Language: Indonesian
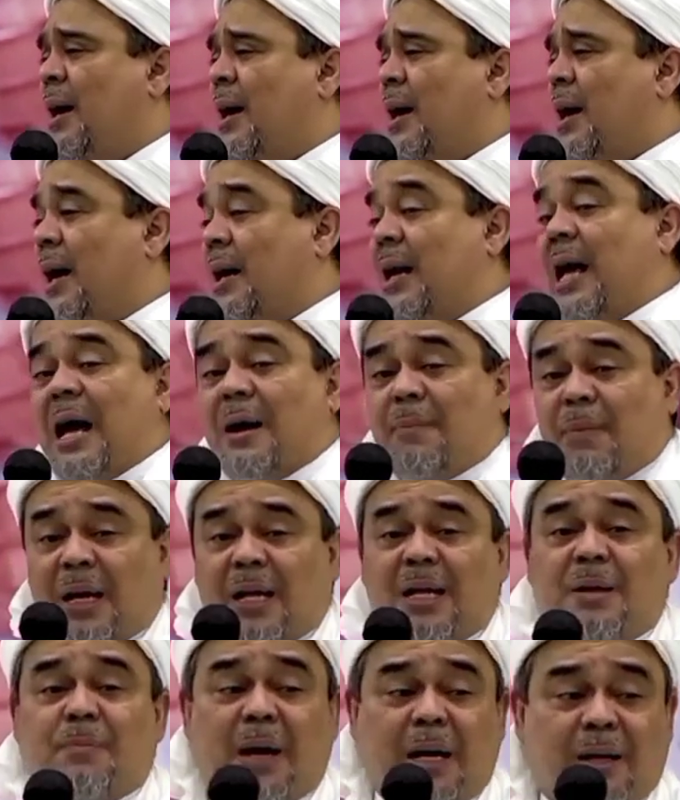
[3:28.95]
Karena
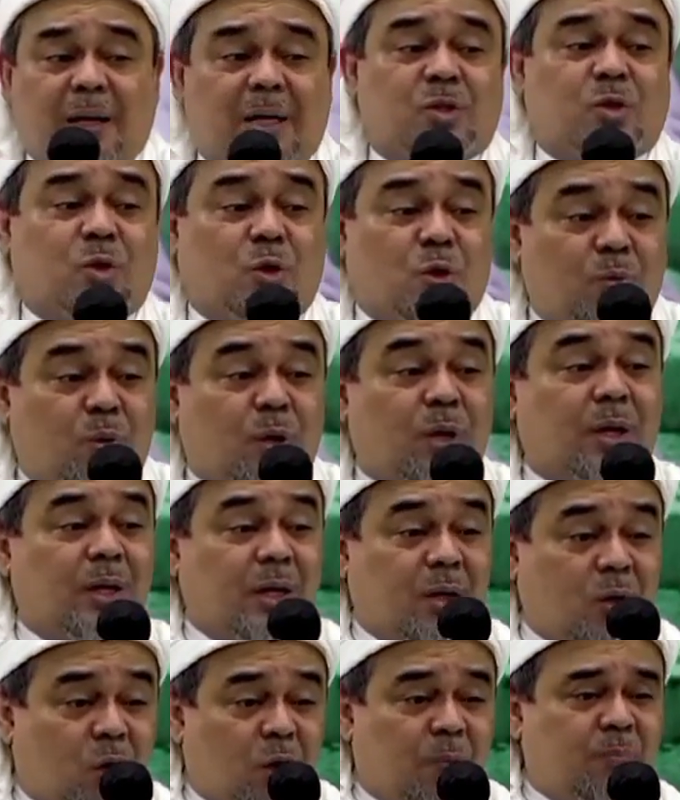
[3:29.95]
amal ibadah seumur
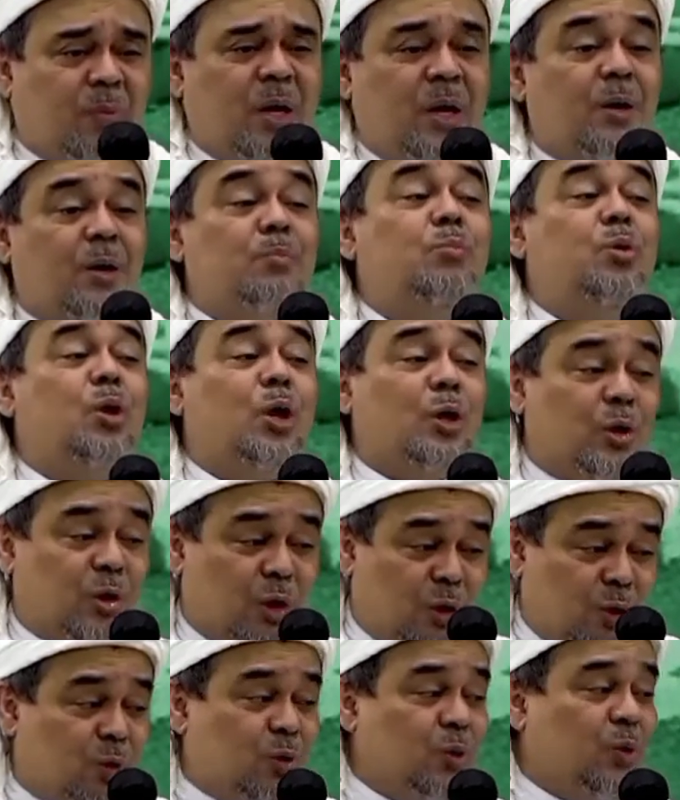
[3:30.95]
hidup belum
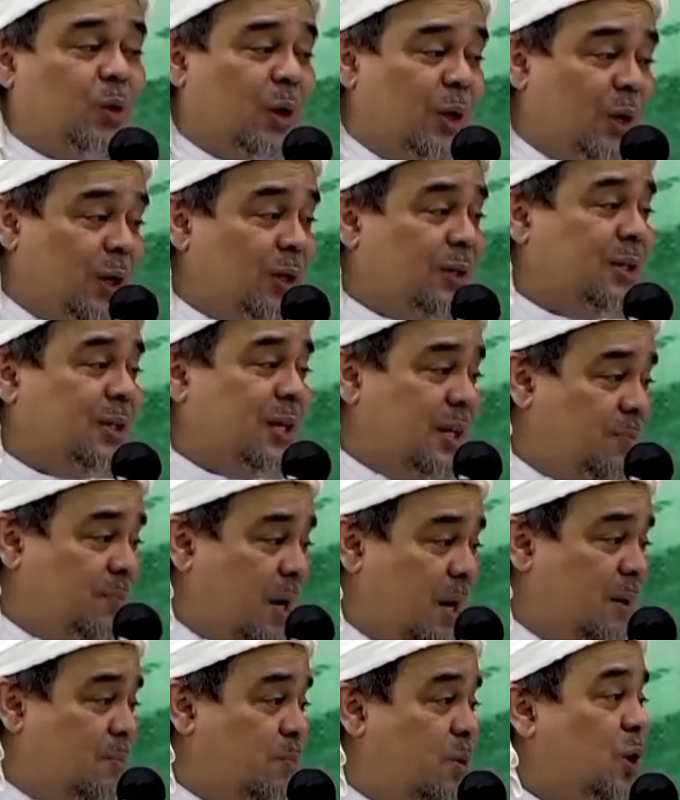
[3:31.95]
tentu Allah
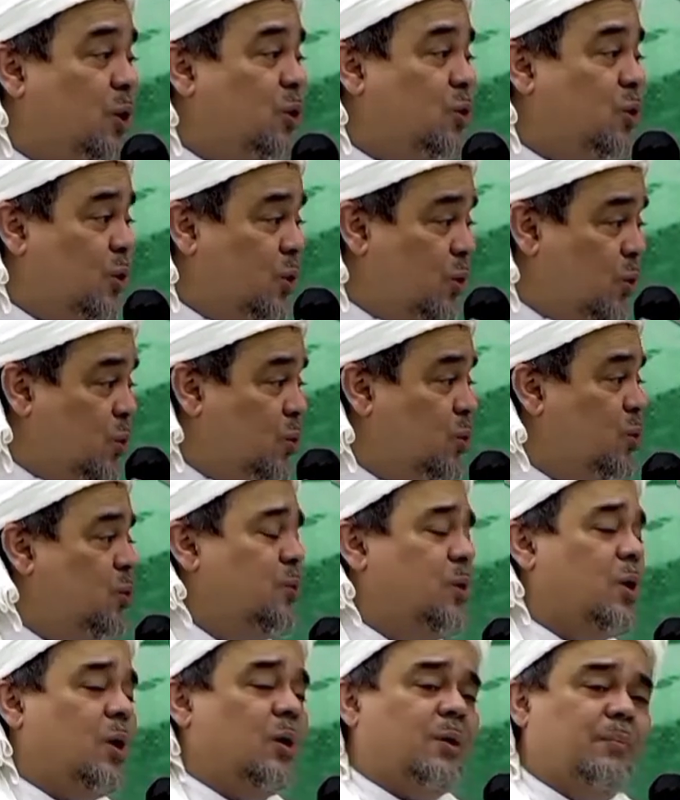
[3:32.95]
terima, belum
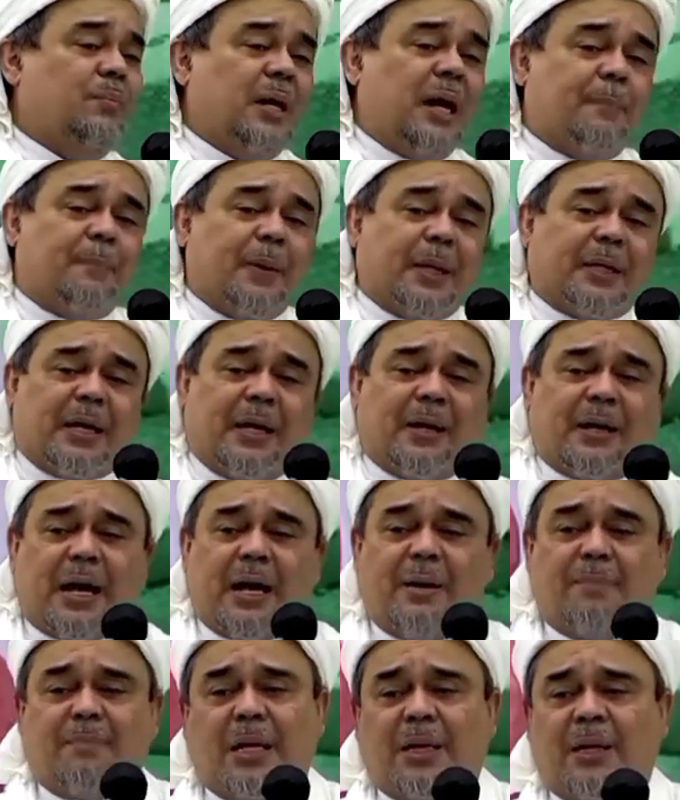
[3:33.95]
tentu e, mendapatkan
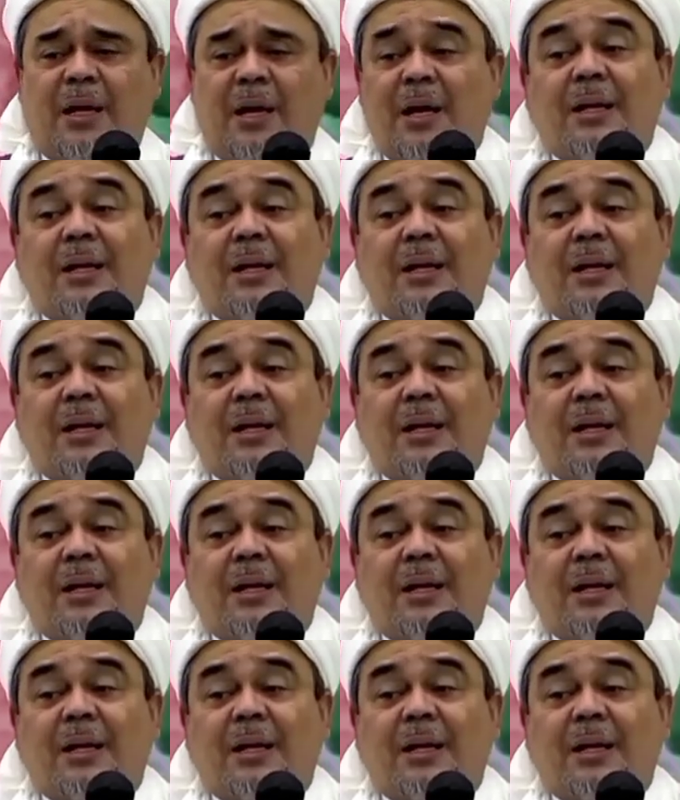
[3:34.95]
rahmat.